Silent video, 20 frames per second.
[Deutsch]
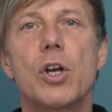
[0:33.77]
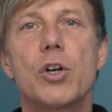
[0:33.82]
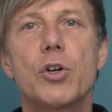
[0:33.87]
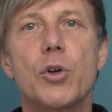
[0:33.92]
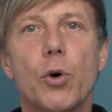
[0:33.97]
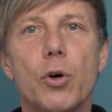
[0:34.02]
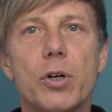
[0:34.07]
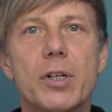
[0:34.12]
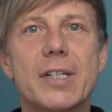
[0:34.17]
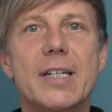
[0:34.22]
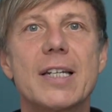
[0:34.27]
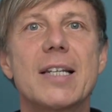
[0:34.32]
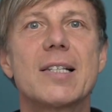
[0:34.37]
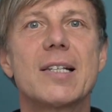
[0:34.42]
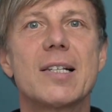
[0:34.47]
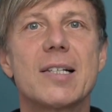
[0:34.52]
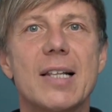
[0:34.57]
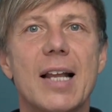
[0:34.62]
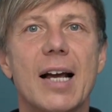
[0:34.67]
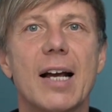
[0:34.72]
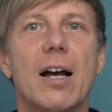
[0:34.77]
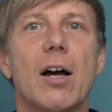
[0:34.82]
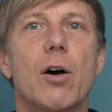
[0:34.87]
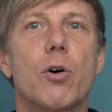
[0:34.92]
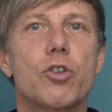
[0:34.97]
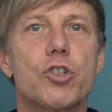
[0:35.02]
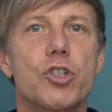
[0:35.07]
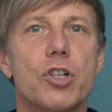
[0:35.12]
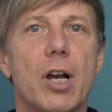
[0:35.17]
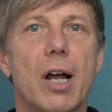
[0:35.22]
Doch dieses lange
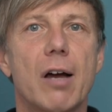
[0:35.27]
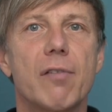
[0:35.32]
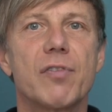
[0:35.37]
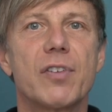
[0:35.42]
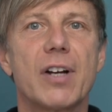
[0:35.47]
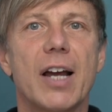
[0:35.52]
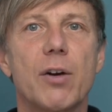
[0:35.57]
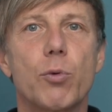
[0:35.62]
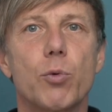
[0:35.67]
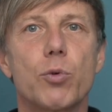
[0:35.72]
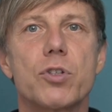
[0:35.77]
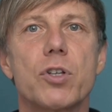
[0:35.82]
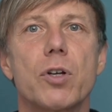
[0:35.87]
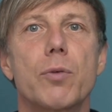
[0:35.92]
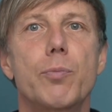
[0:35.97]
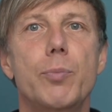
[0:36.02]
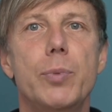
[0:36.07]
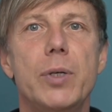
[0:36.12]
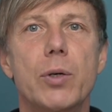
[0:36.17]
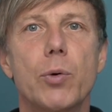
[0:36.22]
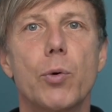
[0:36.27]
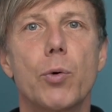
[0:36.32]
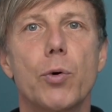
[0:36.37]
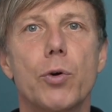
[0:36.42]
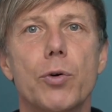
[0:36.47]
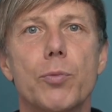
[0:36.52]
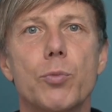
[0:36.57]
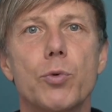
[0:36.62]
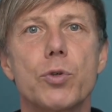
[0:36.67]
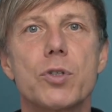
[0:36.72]
Ausschlafen kann unseren
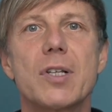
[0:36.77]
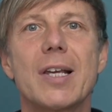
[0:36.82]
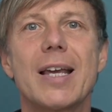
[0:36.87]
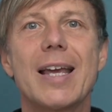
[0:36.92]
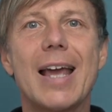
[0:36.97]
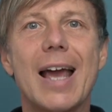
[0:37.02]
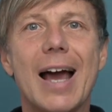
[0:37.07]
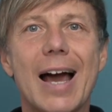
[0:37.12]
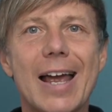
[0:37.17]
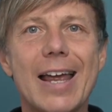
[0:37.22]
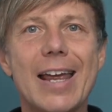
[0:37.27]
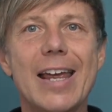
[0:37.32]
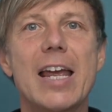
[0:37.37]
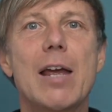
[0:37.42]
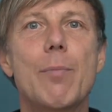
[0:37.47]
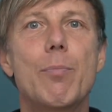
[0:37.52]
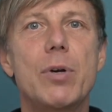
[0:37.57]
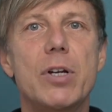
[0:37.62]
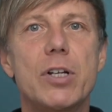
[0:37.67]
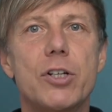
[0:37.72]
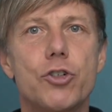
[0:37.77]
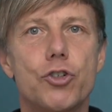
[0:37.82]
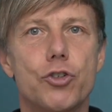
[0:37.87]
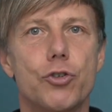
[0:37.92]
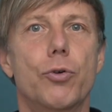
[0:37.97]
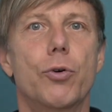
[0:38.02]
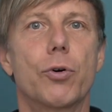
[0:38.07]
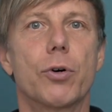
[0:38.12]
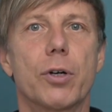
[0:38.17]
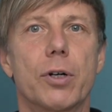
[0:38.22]
Biorhythmus erheblich
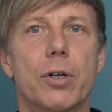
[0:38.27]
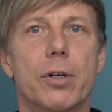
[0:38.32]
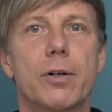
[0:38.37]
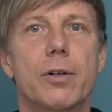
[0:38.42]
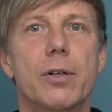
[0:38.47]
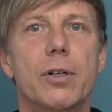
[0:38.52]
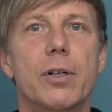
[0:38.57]
stören.